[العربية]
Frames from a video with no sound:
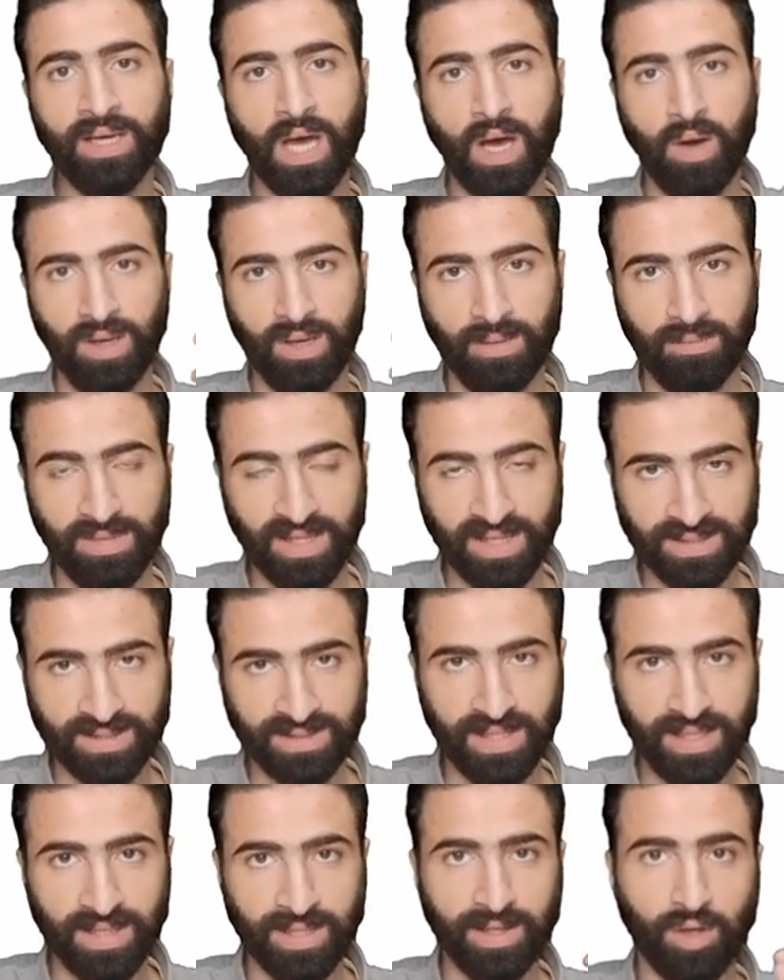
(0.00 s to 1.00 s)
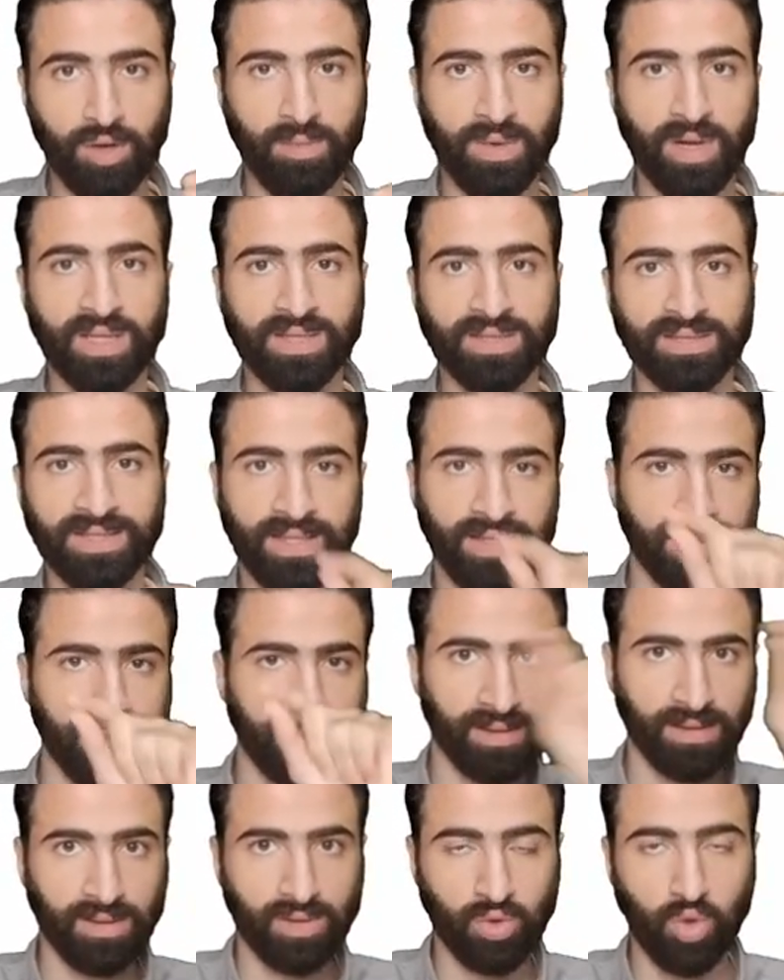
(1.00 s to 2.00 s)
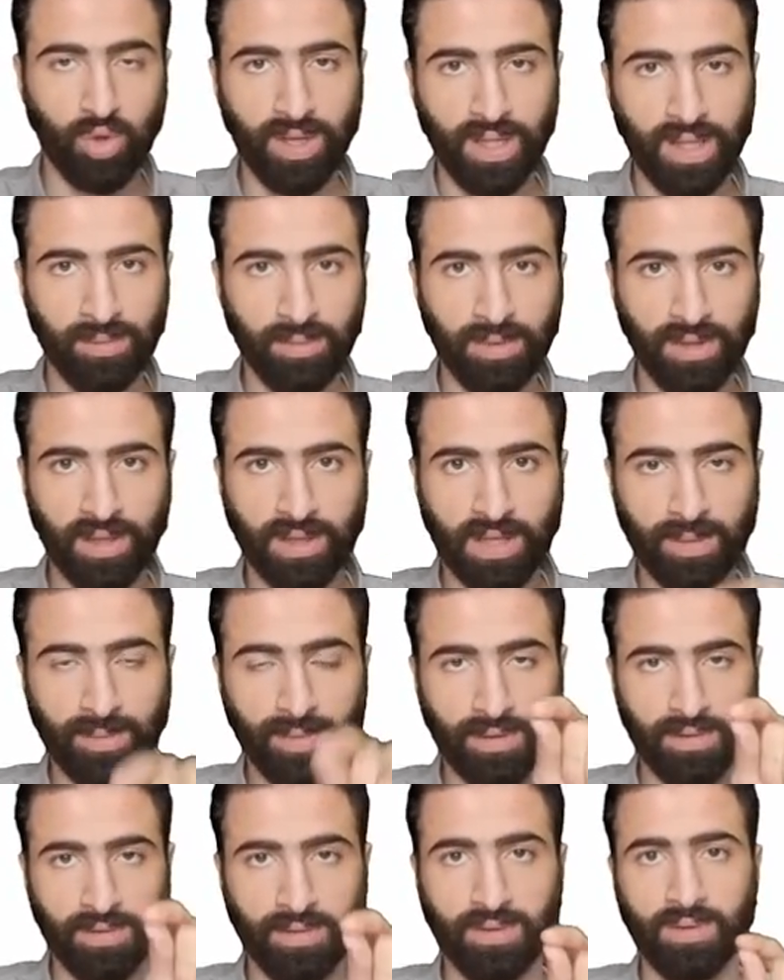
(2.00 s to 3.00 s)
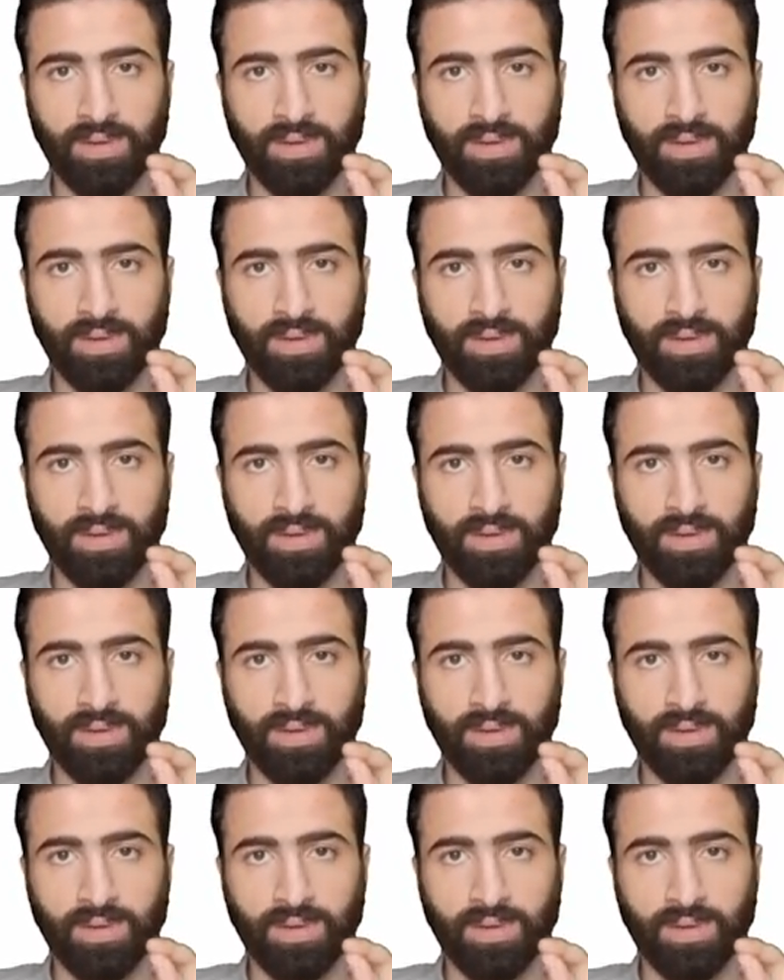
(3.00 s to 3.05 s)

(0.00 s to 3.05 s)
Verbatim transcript: او لما درسناه كان عباره عن سلك كويل من الكبر